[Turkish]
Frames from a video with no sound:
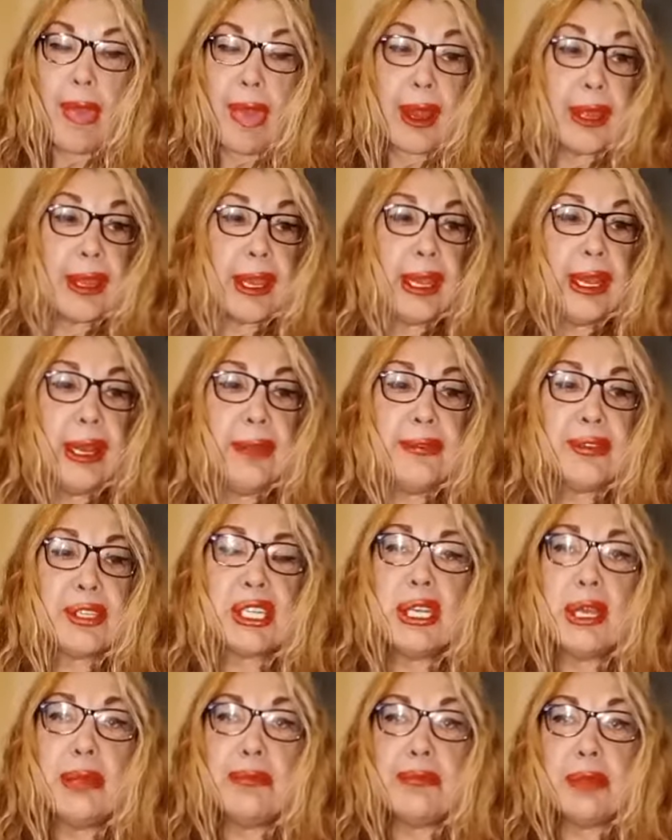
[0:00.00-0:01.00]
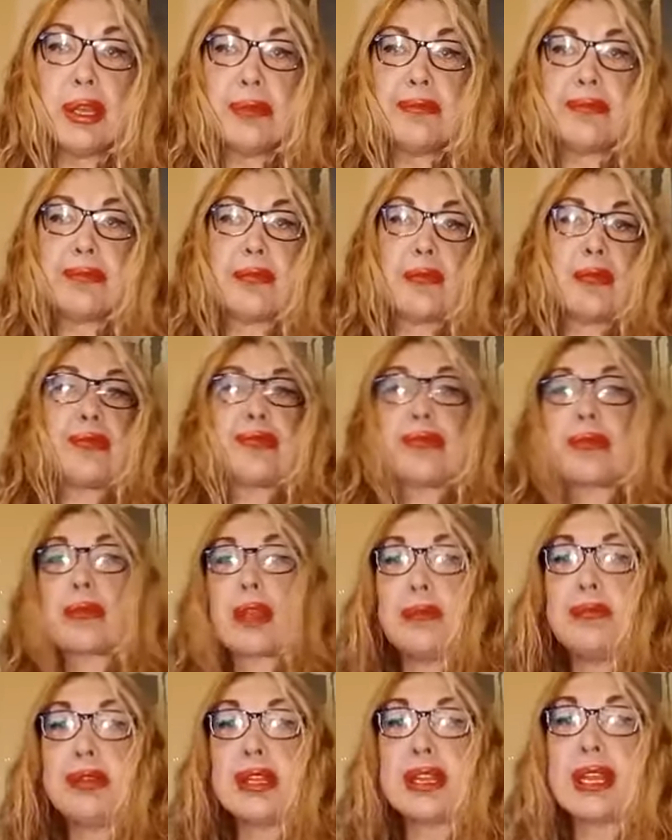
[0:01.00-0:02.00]
Elifçim,
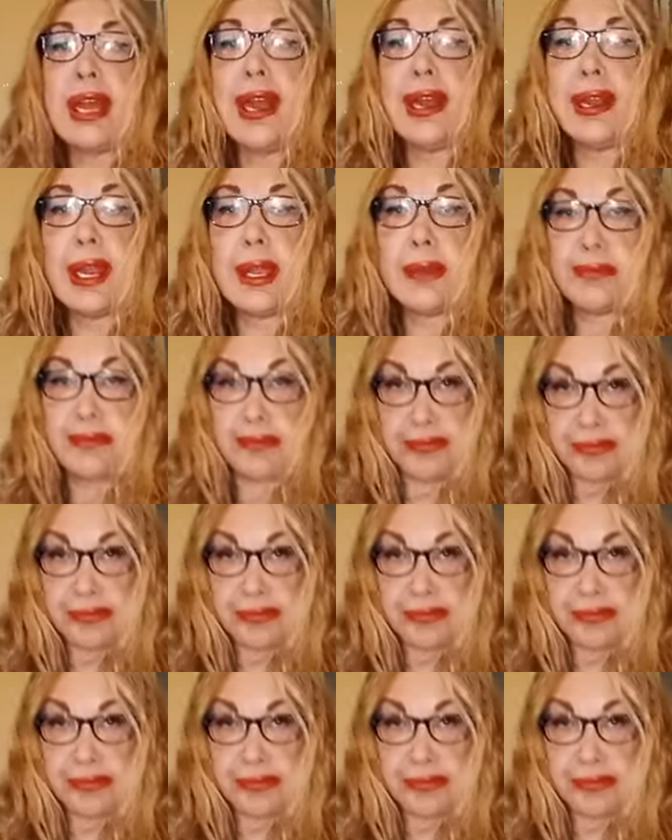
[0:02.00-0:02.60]
bir tanem.